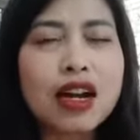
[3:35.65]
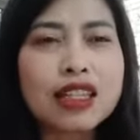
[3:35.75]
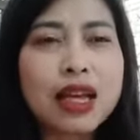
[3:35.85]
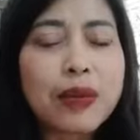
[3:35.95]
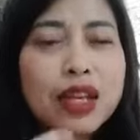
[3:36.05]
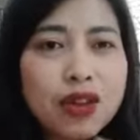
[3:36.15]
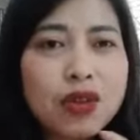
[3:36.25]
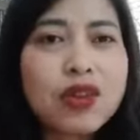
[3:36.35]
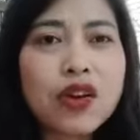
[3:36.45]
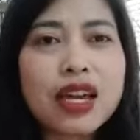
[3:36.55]
ทำให้คน
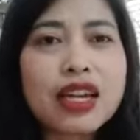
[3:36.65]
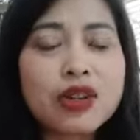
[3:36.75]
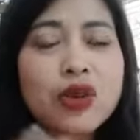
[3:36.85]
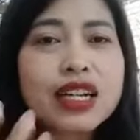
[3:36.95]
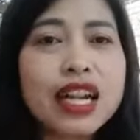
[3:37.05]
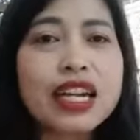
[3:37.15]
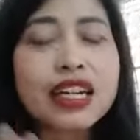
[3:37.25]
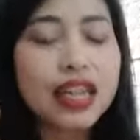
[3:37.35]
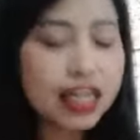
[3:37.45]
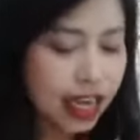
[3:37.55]
น้อยอโดดเด่น
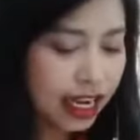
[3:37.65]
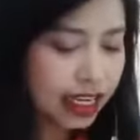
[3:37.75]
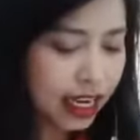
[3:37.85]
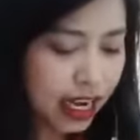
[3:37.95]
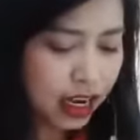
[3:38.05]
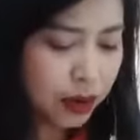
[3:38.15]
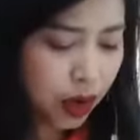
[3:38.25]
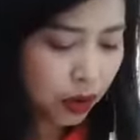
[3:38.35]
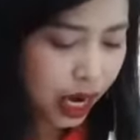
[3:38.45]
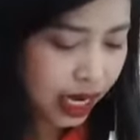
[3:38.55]
เรื่องนั้นนะคะ ก็บอก
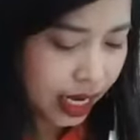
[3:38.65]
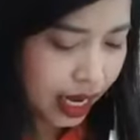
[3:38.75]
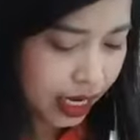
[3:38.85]
ว่านะคะ